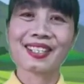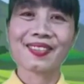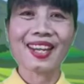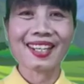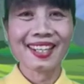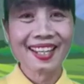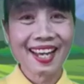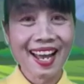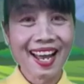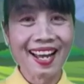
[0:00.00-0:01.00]
สวัสดี
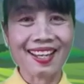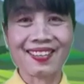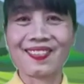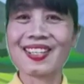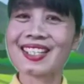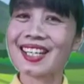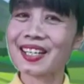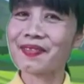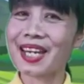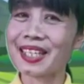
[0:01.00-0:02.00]
ค่ะ ไว้เจอ
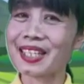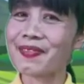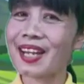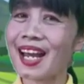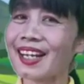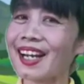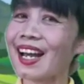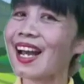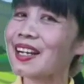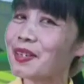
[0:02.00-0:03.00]
กันใหม่คลิปหน้านะ
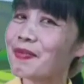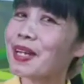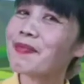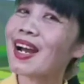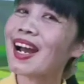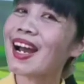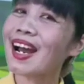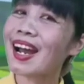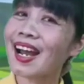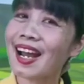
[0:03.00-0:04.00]
คะ บ๊ายบา
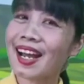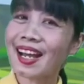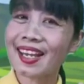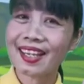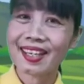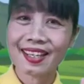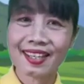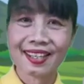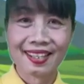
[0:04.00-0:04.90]
ย